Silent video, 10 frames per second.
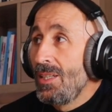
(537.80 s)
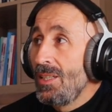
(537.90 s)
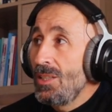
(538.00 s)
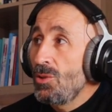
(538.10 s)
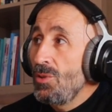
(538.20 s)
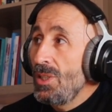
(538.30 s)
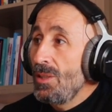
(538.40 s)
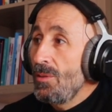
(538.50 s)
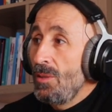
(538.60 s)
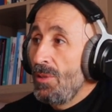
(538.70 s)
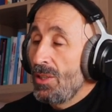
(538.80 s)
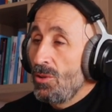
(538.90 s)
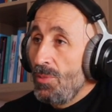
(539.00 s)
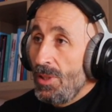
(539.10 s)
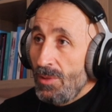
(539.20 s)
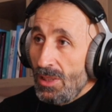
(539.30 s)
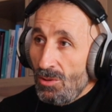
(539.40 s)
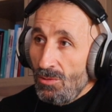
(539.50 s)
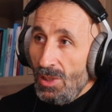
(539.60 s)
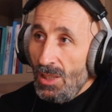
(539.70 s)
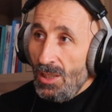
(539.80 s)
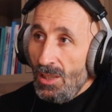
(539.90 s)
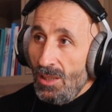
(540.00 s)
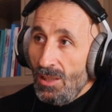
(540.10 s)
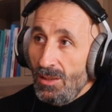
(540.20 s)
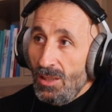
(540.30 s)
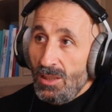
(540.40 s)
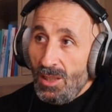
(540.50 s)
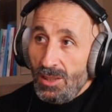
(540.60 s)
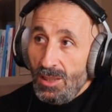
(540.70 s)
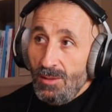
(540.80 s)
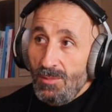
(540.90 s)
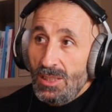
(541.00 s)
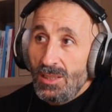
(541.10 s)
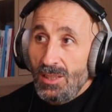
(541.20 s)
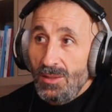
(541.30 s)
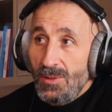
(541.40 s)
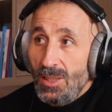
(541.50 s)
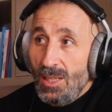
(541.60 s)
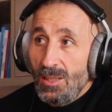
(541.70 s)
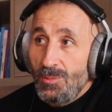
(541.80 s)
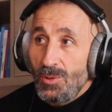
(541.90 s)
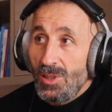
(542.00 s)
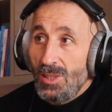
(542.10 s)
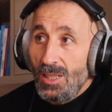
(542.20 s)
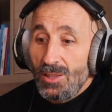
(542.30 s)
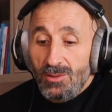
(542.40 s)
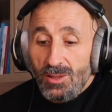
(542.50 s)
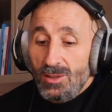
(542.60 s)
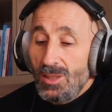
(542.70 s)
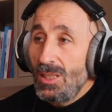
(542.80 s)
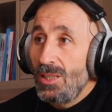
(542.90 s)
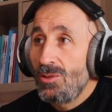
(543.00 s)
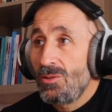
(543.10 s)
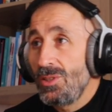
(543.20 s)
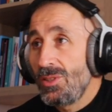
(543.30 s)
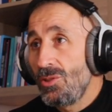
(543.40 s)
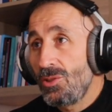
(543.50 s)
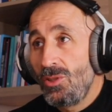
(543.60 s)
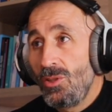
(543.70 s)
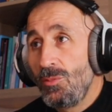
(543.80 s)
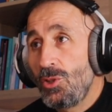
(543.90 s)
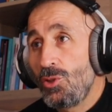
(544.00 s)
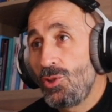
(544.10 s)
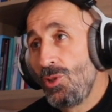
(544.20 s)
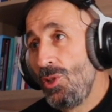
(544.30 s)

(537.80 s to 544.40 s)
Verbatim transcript: Es una, el barato para mí es una de las carreras más sacrificadas porque, claro, tienes que ir a los 42 kilómetros